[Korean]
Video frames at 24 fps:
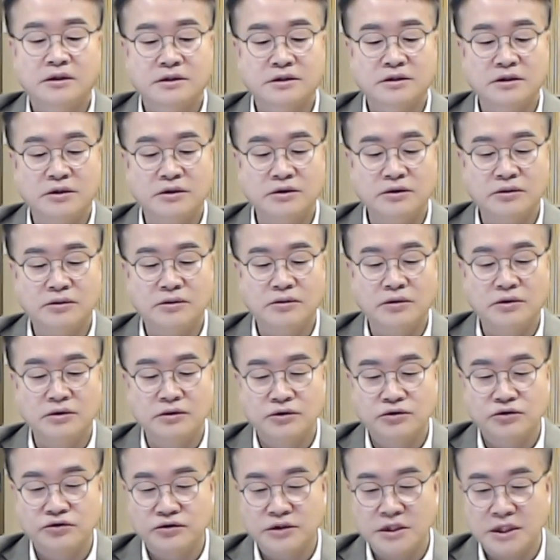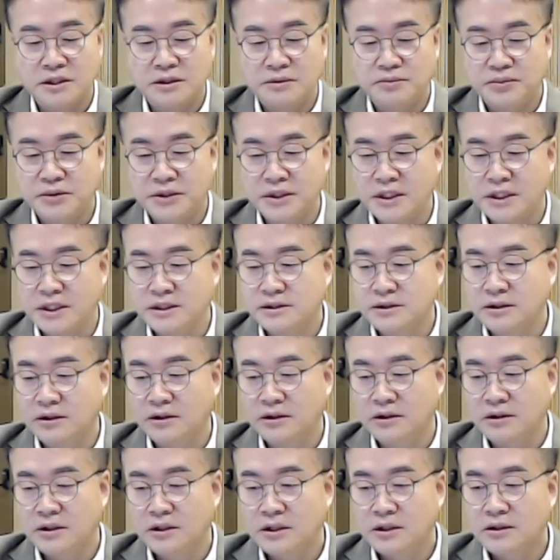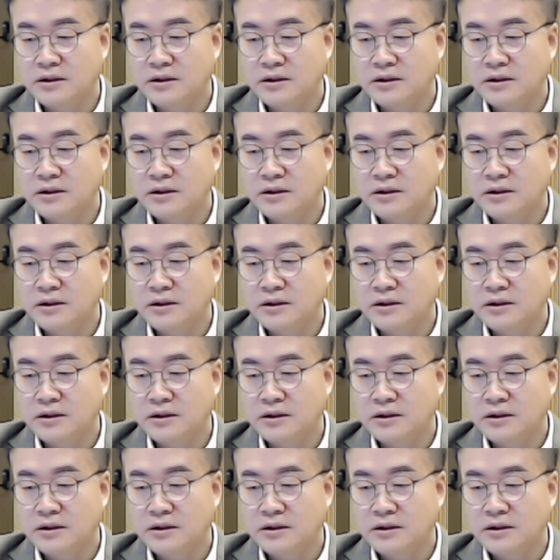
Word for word: 그러놓고 규제를 피해서